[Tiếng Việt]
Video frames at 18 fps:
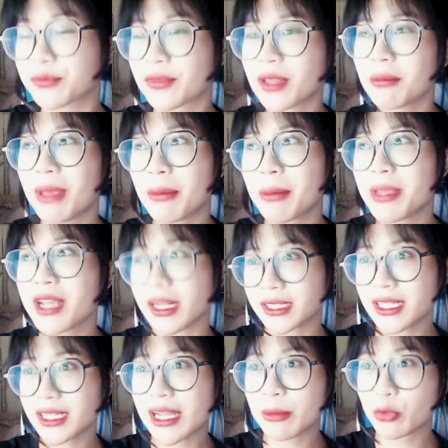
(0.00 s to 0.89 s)
Mẹ mình
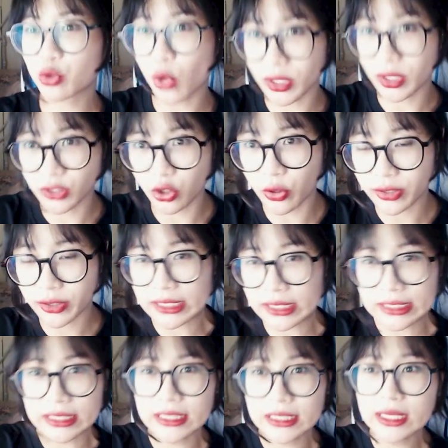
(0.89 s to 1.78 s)
ở trên này một tuần rồi
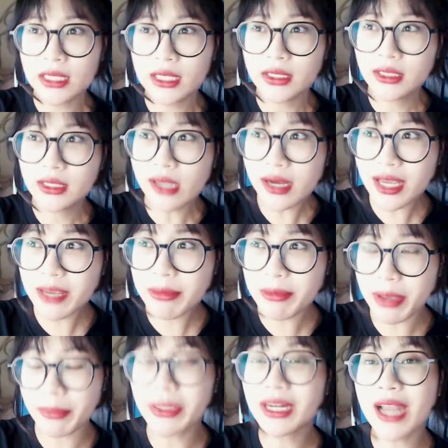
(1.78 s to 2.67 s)
Thì trước khi
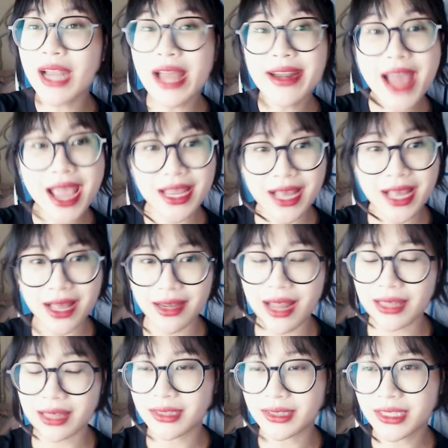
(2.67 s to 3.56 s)
mẹ mình lên đây á
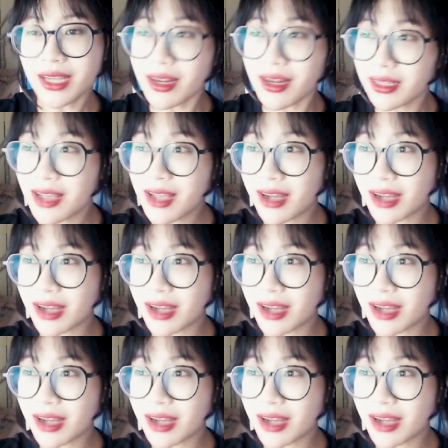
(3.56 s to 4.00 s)
Là từ trước đến giờ